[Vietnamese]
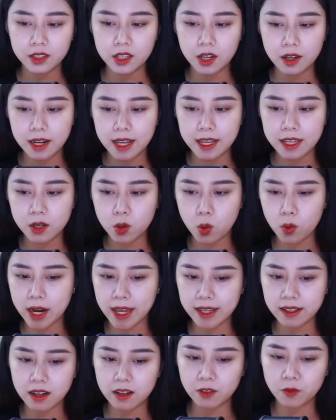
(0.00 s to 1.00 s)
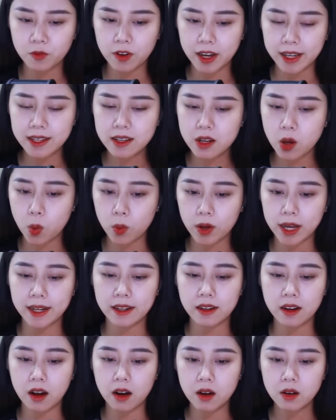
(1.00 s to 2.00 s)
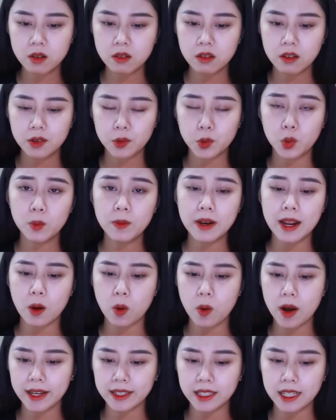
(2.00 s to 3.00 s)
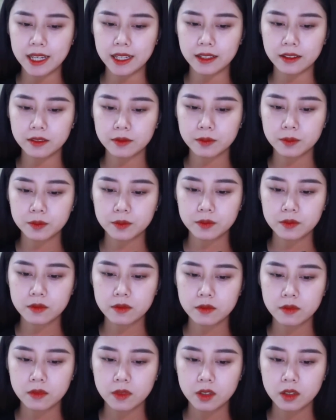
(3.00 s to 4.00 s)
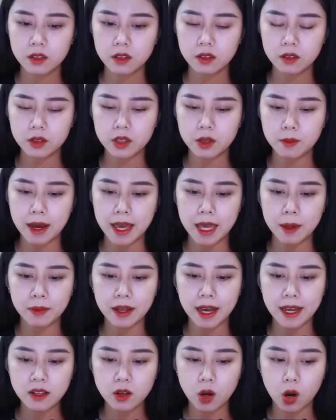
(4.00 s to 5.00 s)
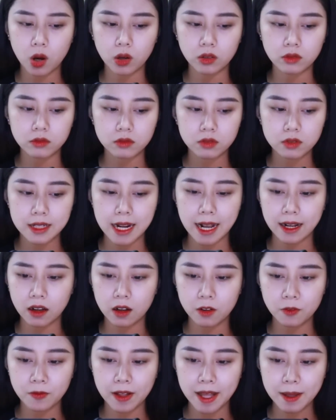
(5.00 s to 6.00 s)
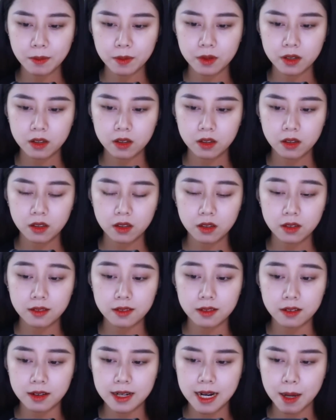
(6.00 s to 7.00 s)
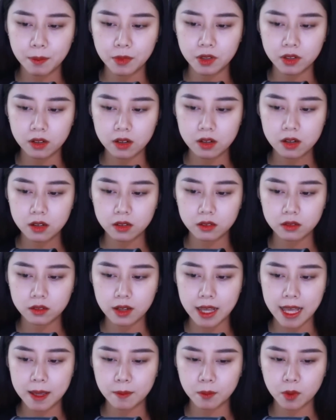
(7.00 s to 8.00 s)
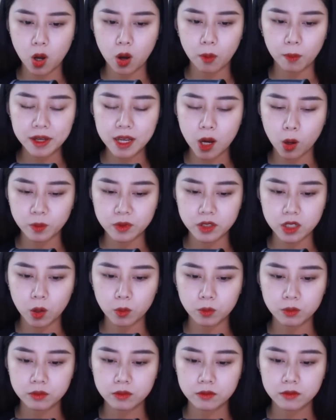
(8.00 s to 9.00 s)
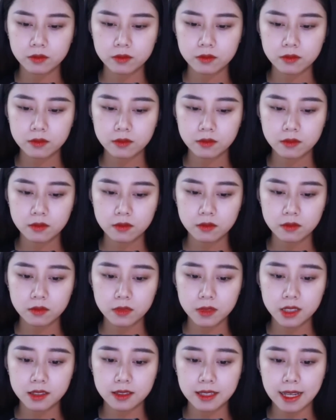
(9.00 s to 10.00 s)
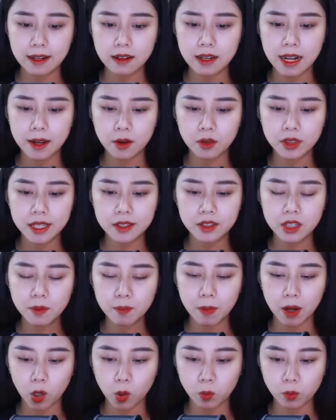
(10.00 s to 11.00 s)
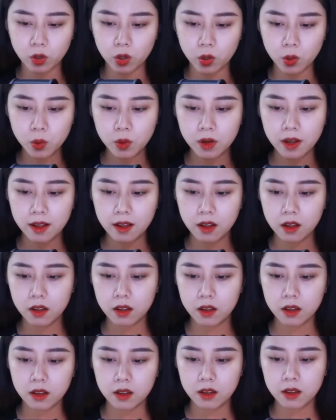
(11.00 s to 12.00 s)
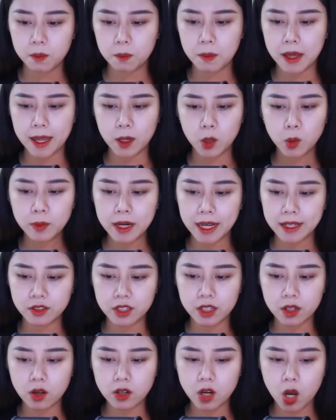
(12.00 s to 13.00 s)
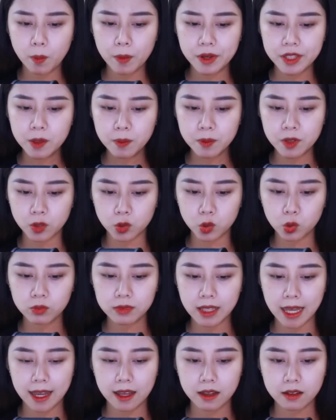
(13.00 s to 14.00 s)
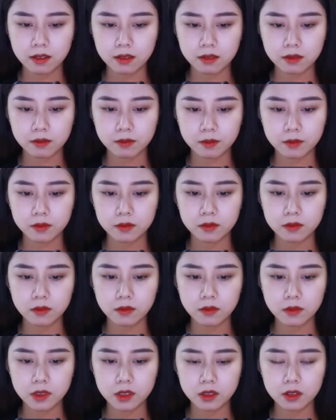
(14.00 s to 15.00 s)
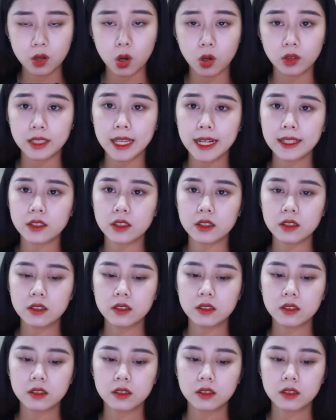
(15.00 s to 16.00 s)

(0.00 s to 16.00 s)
Giờ đây cô lại cần phải cầu cạnh nó Đúng là oan nghiệt Nhưng mà em gái còn đang ở Pháp Nửa năm nữa em còn mới học xong Chẳng lẽ nó thấy chết mà không cứu Mẹ lúc này chỉ có nó mới giúp được chúng ta Còn chắc chứ